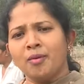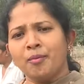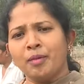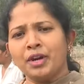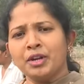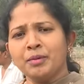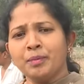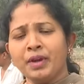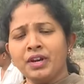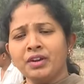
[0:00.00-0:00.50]

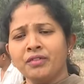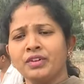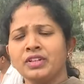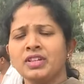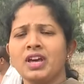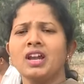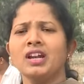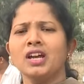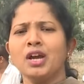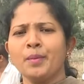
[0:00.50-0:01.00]
పరి పరి
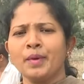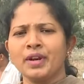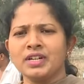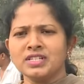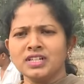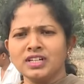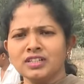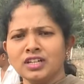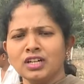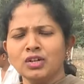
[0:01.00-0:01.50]
విధాలుగా
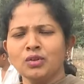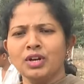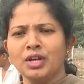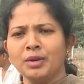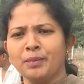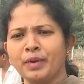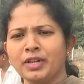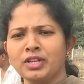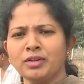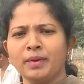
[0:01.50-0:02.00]
ప్రజలందరినీ కూడా
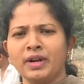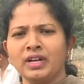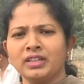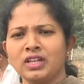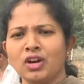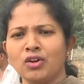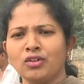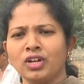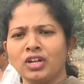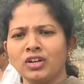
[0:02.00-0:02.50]
ఇబ్బంది
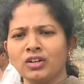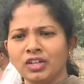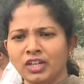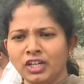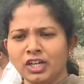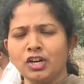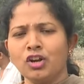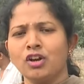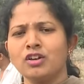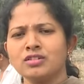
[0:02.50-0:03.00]
పెడతా ఉన్నారు
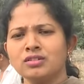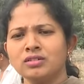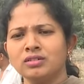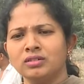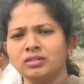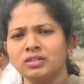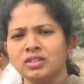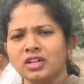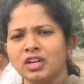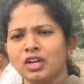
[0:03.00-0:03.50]
ఈ రోజు
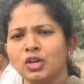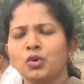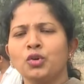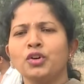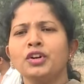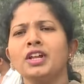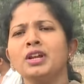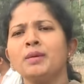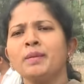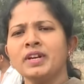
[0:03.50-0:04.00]

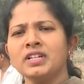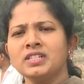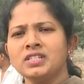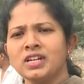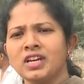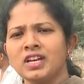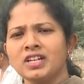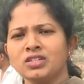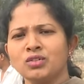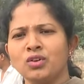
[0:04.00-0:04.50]
గుండెల మీద
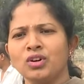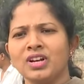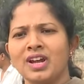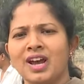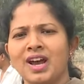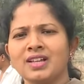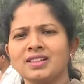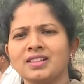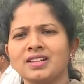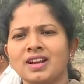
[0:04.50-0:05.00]
చేసుకుని
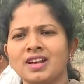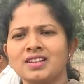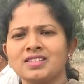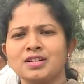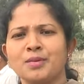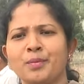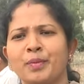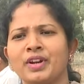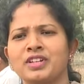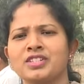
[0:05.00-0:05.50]
ఆంధ్ర
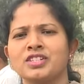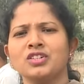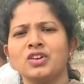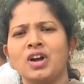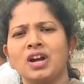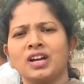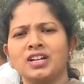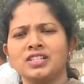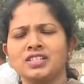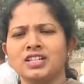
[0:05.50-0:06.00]
రాష్ట్ర ప్రజలు
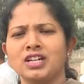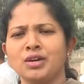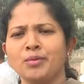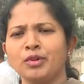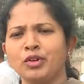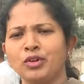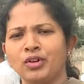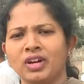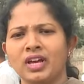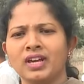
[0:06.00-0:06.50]

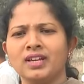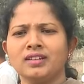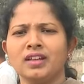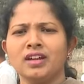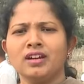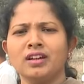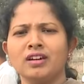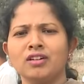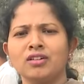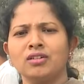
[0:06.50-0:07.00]
అక్కచెల్లెములు
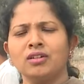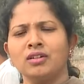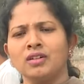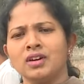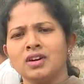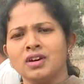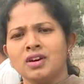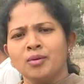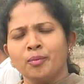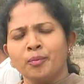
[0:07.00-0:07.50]
రైతన్నలు
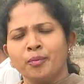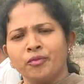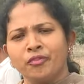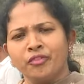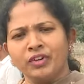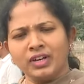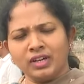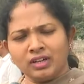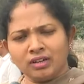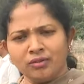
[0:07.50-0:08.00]

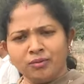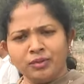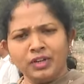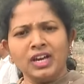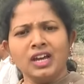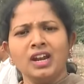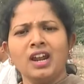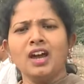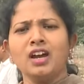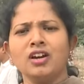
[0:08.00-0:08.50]

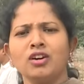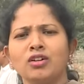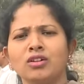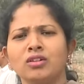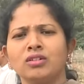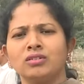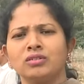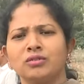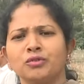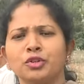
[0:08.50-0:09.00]

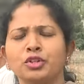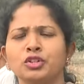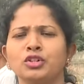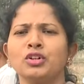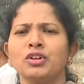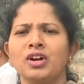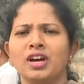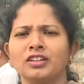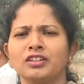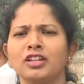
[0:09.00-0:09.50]
వికలాంగులు
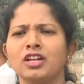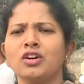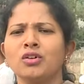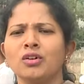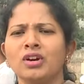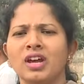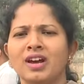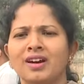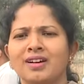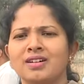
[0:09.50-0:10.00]
వృద్ధులు అందరూ
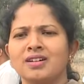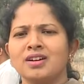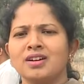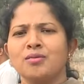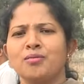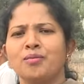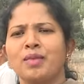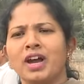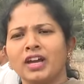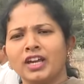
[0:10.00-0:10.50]
కూడా
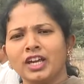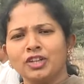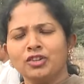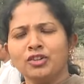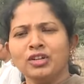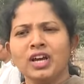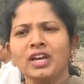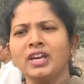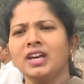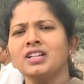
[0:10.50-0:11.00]

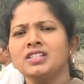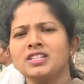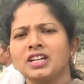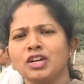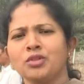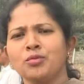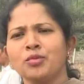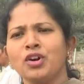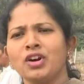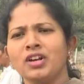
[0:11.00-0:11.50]
మాకెందుకయ్యా
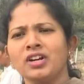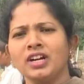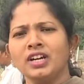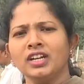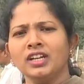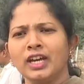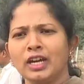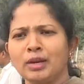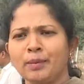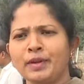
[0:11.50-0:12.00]
జగన్మోహన్
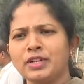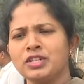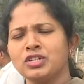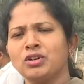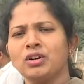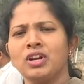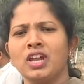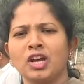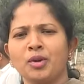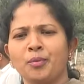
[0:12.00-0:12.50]
రెడ్డిని
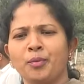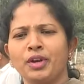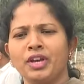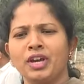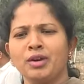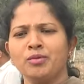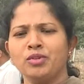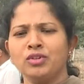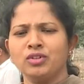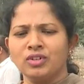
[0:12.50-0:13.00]

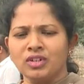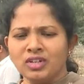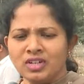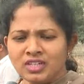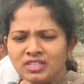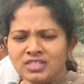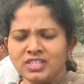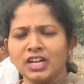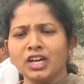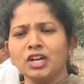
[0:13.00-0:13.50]
గెలిపించుకోలేకపోయాము
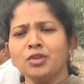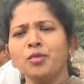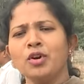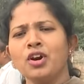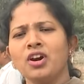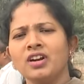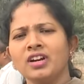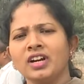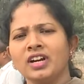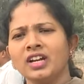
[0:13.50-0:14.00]

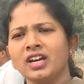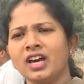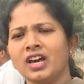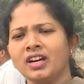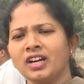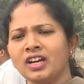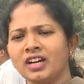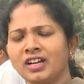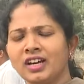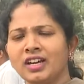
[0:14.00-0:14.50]
జగన్మోహన్ రెడ్డి
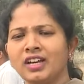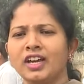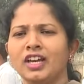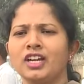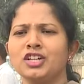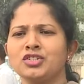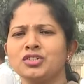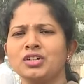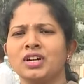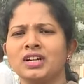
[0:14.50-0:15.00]
గారు కనుక
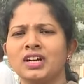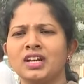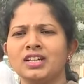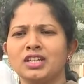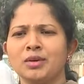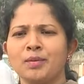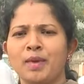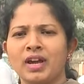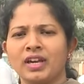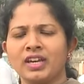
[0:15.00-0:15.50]

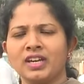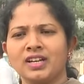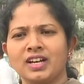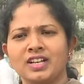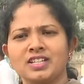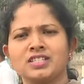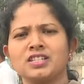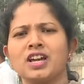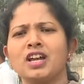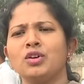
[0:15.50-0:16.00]
గెలిచినట్లయితే మాకు ఈ
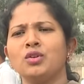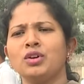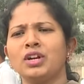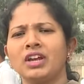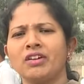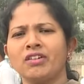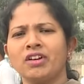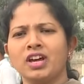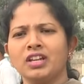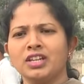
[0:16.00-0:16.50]
కష్టాలు
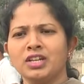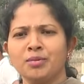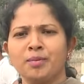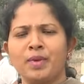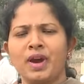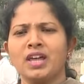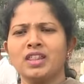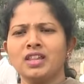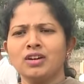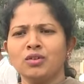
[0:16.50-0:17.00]
ఉండేవి కాదు ఈ
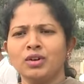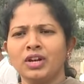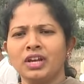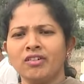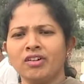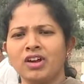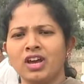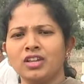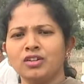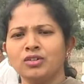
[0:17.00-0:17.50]
బాధలు
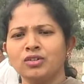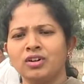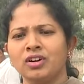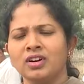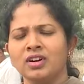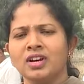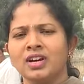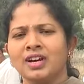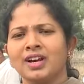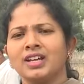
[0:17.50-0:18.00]
ఉండేవి కాదు
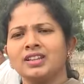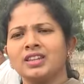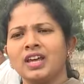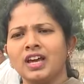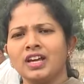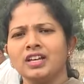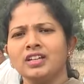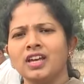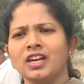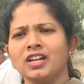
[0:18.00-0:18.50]
గత
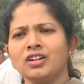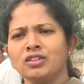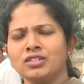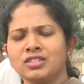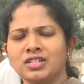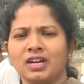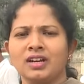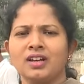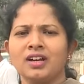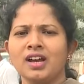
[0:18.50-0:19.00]
ఐదేళ్లు
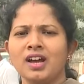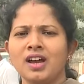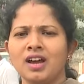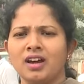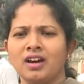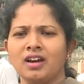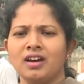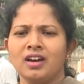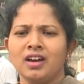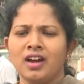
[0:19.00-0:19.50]
చక్కగా
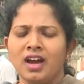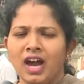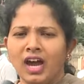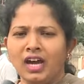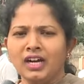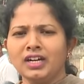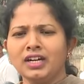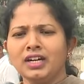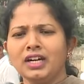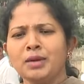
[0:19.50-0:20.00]

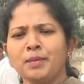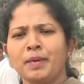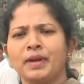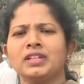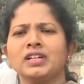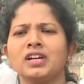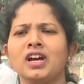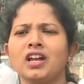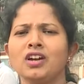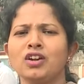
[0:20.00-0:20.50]
అన్ని
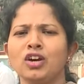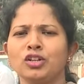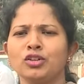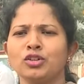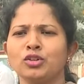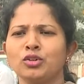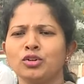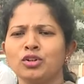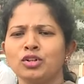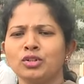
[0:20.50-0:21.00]
పథకాలు
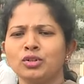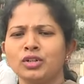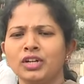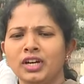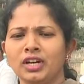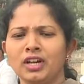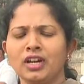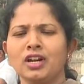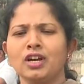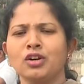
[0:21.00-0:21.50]
అందుకుంటూ
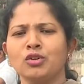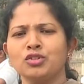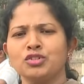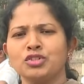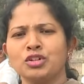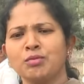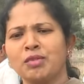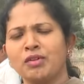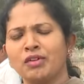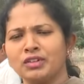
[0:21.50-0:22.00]
ఇళ్లలో
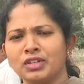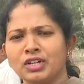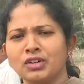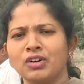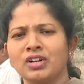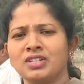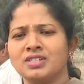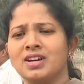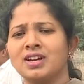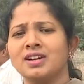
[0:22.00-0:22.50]
కూర్చొని మేమందరం
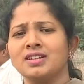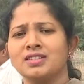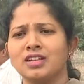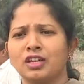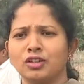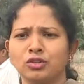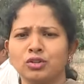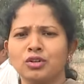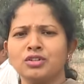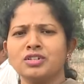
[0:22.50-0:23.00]
కూడా చాలా
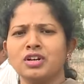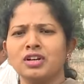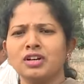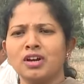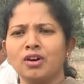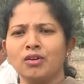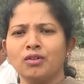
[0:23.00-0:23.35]
సంతోషంగా